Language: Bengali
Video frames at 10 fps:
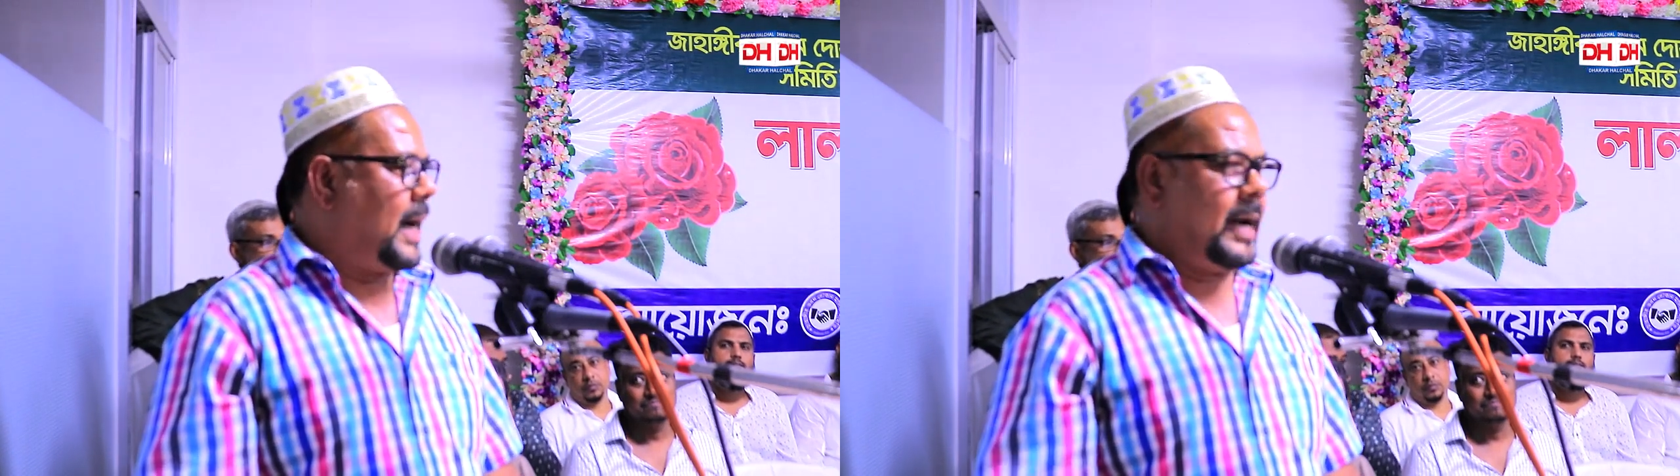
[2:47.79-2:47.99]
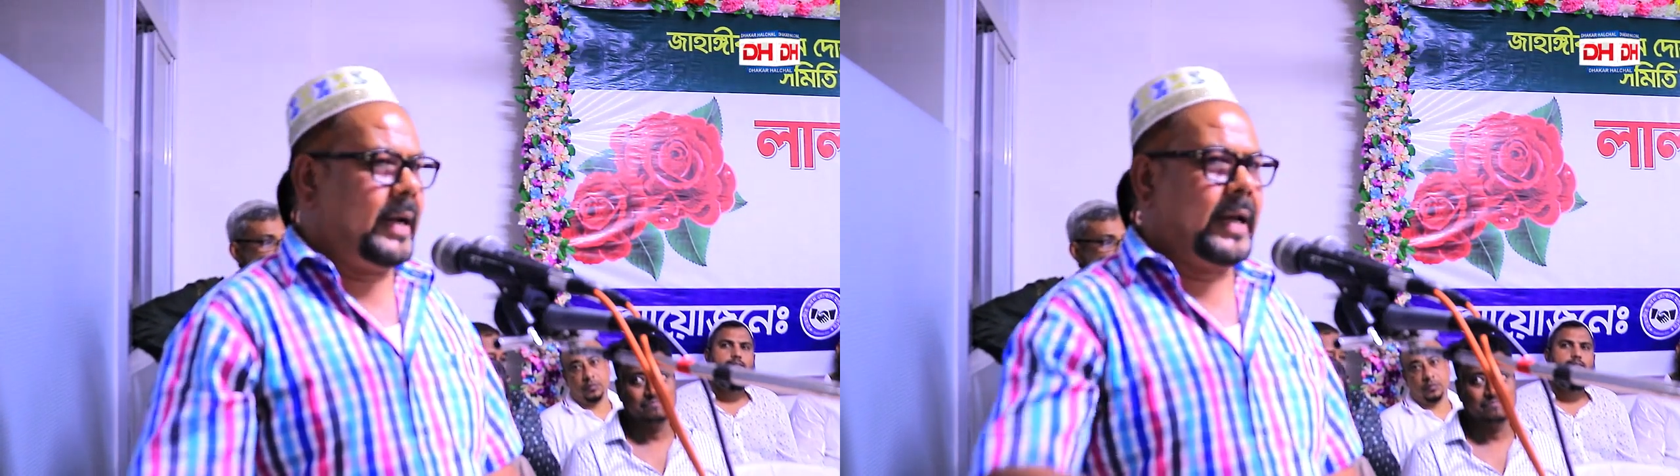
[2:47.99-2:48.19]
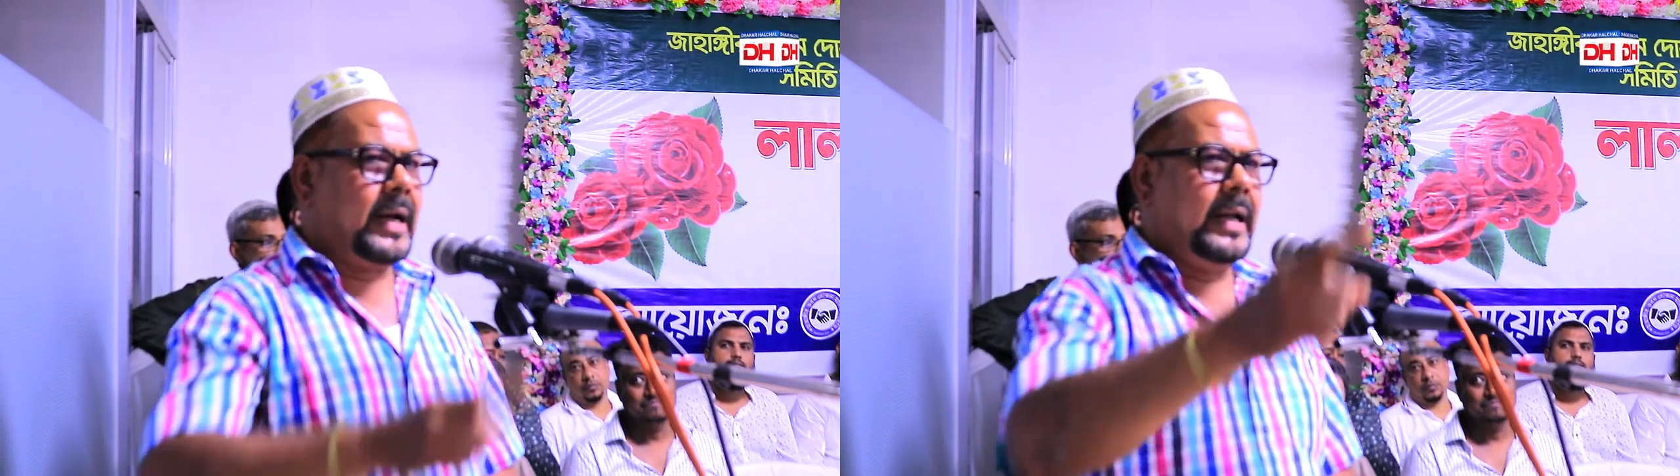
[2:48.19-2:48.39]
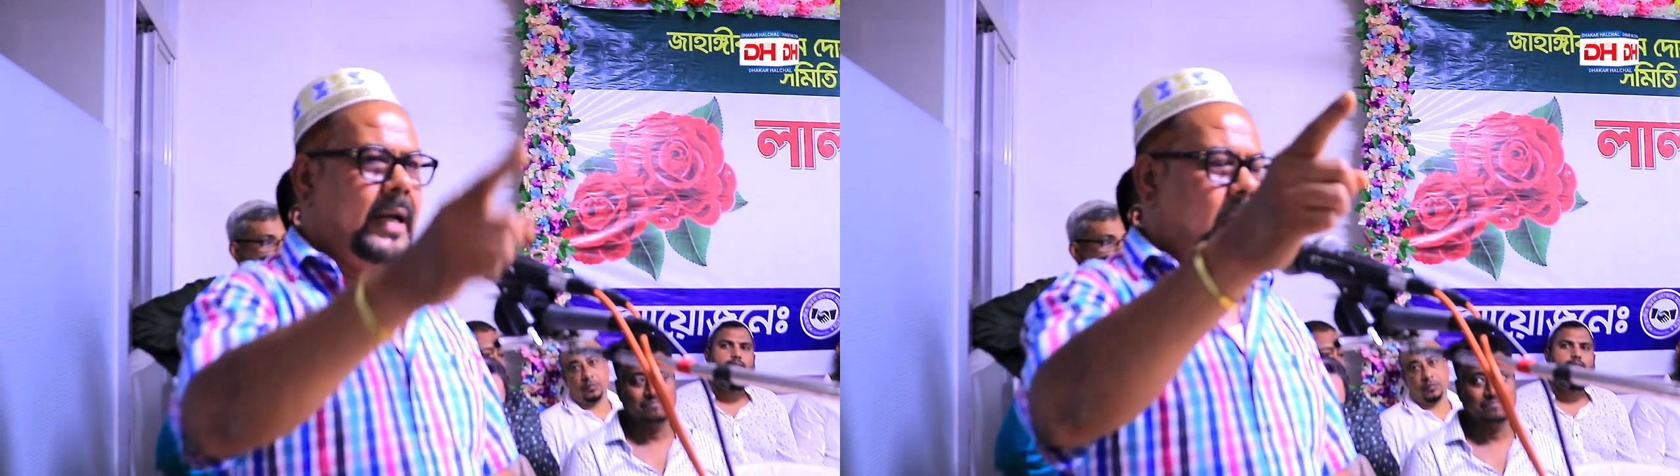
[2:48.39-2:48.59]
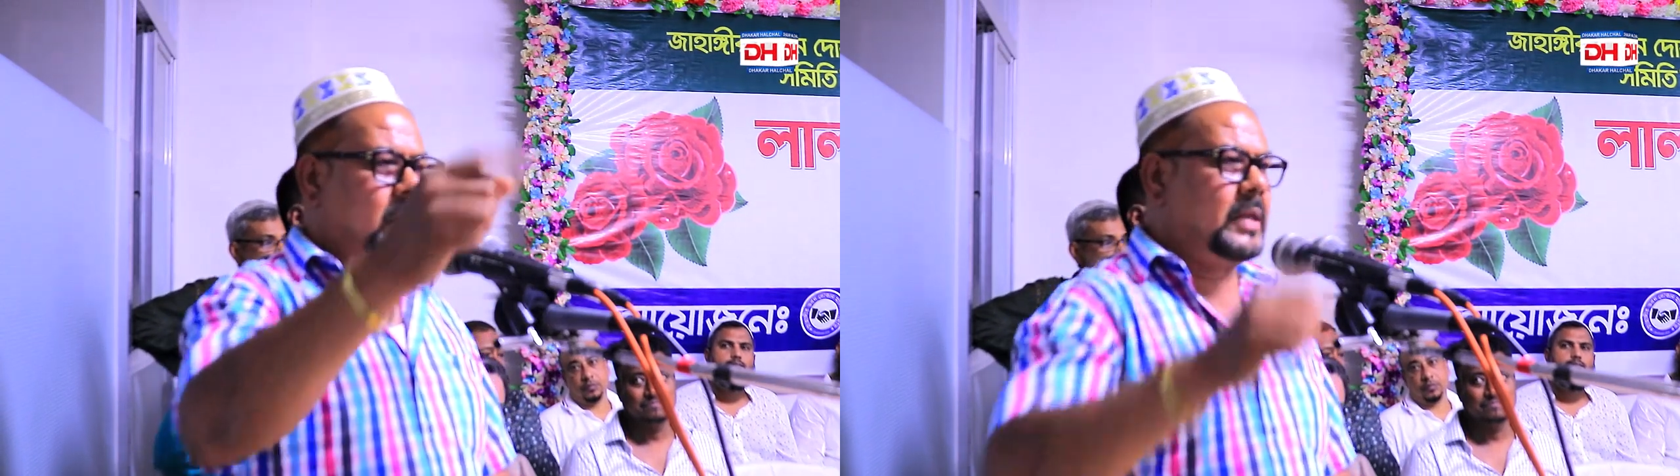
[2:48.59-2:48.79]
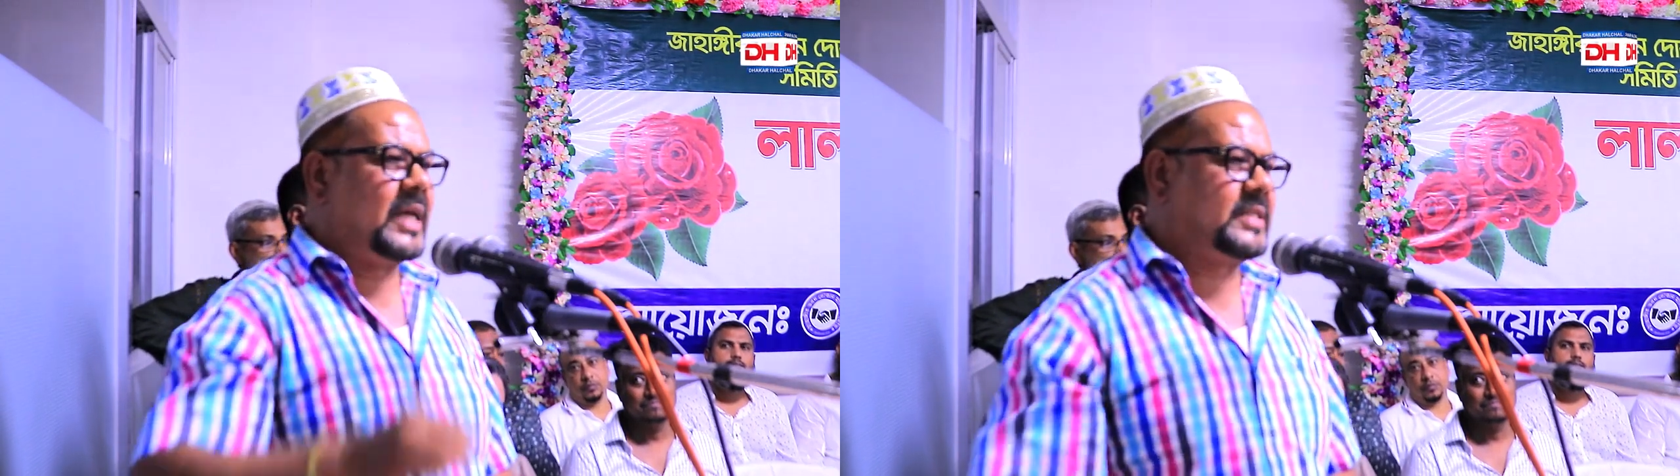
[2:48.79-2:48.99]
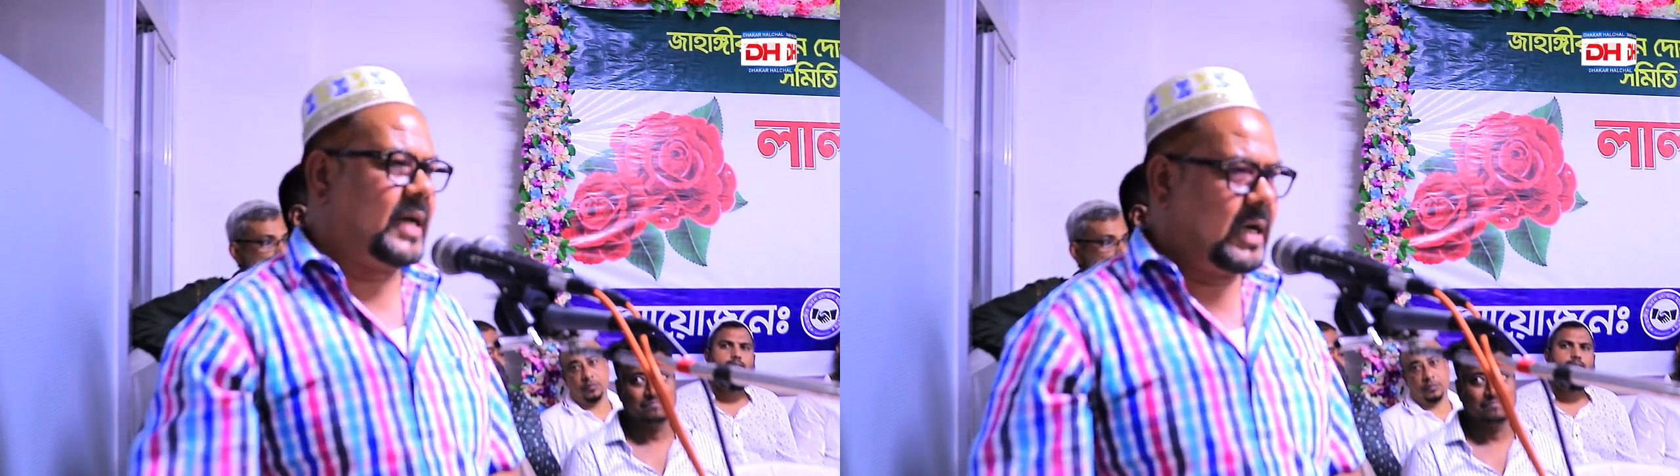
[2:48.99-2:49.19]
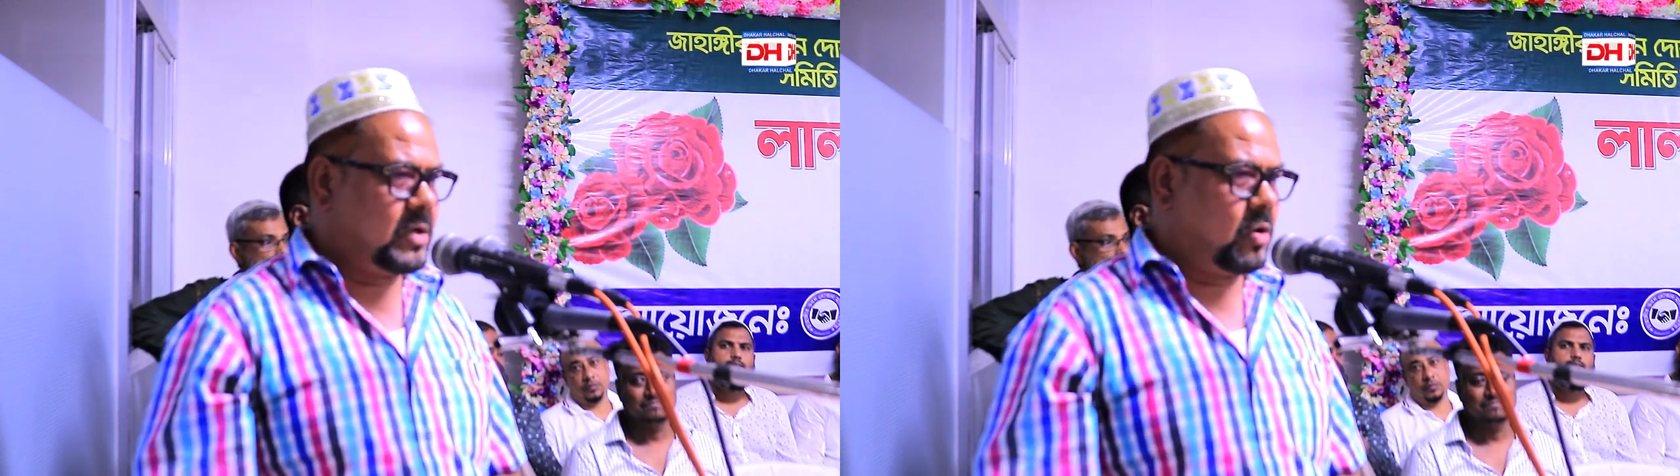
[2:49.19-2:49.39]
আর এখানে
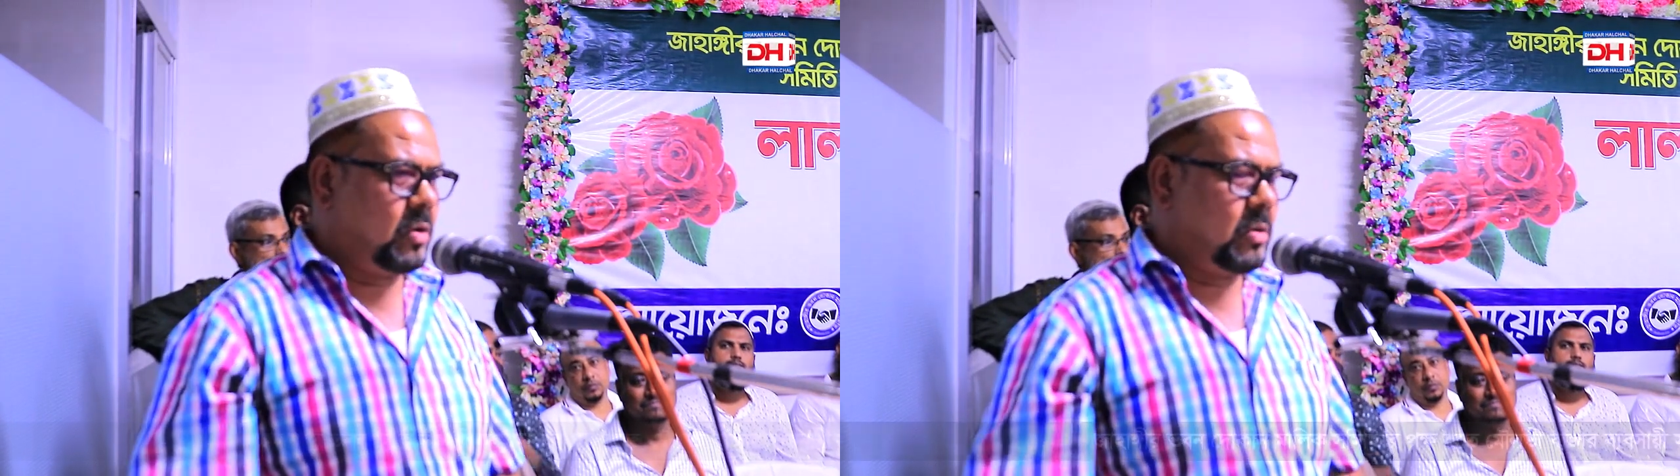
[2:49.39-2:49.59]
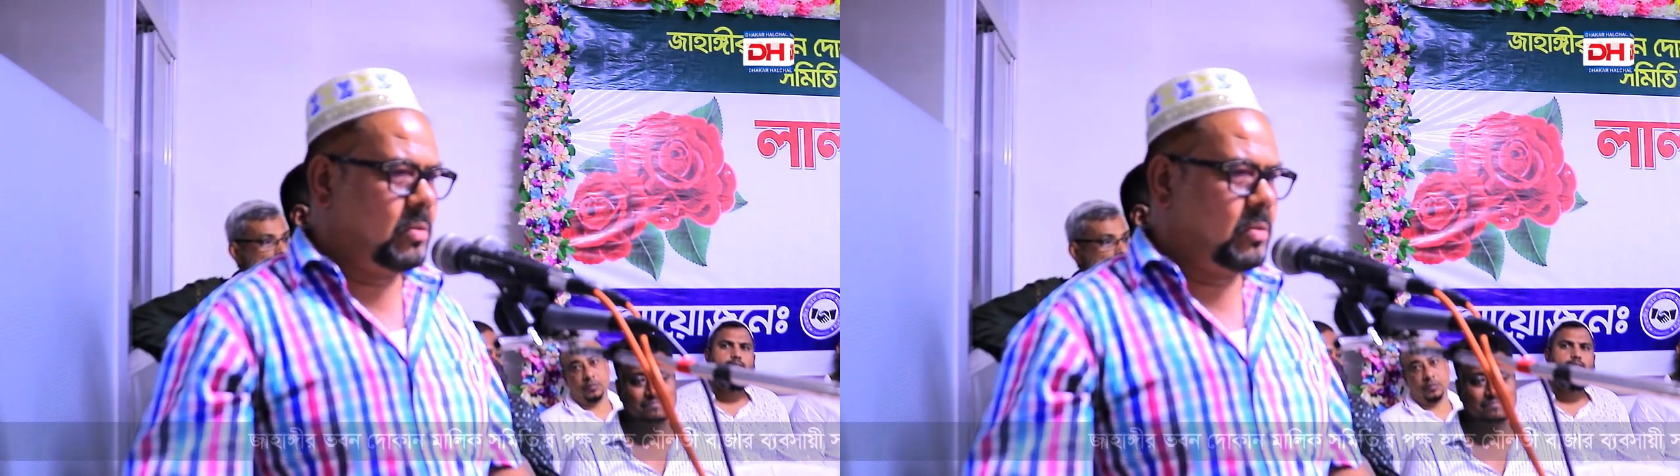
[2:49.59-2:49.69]
রাস্তাঘাটও